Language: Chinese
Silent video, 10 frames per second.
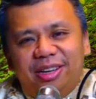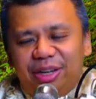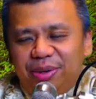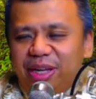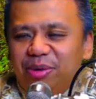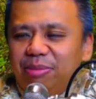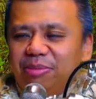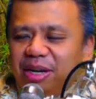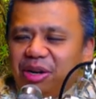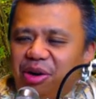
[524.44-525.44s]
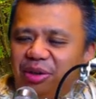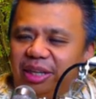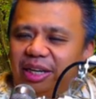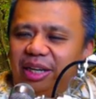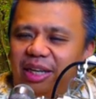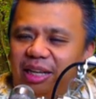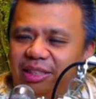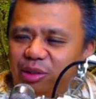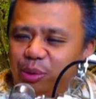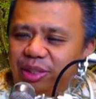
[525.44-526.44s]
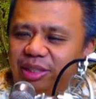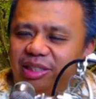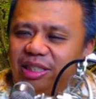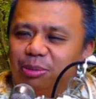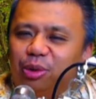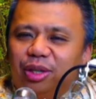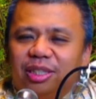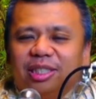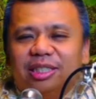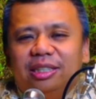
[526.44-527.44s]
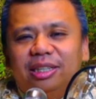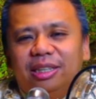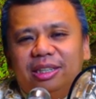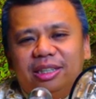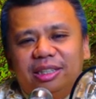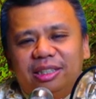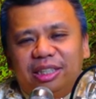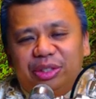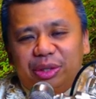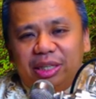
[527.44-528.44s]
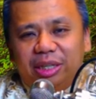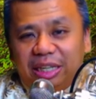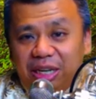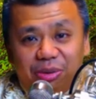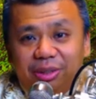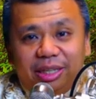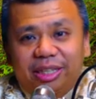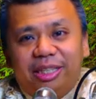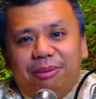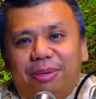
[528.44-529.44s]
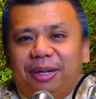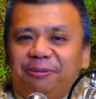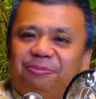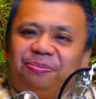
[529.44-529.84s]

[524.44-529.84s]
你会因为门口停了一台属于自己的摩托车，你觉得你高人一等吗？